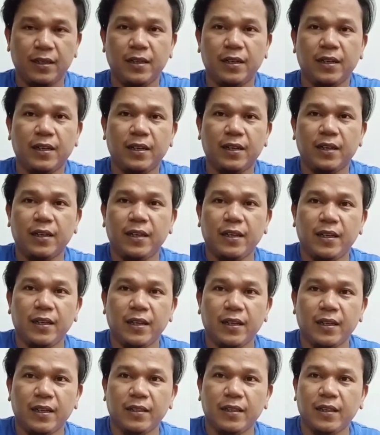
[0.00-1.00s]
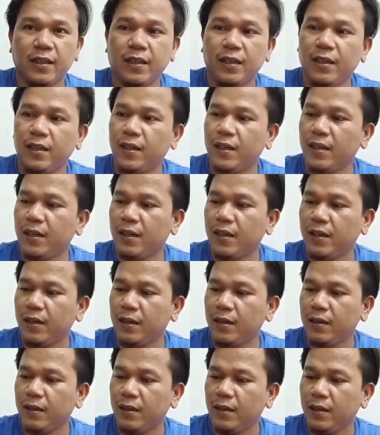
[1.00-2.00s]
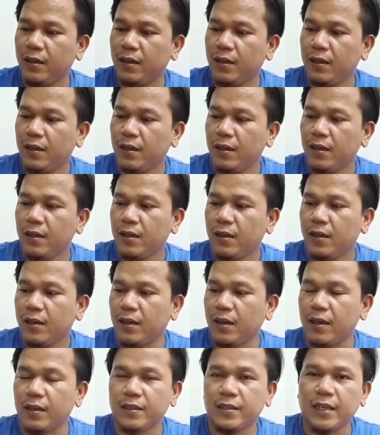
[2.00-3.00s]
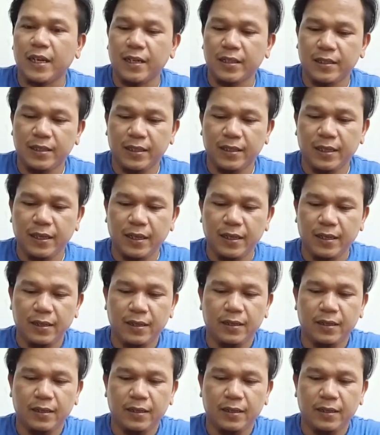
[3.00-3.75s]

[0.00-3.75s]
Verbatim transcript: dan ini yang ketiga car charger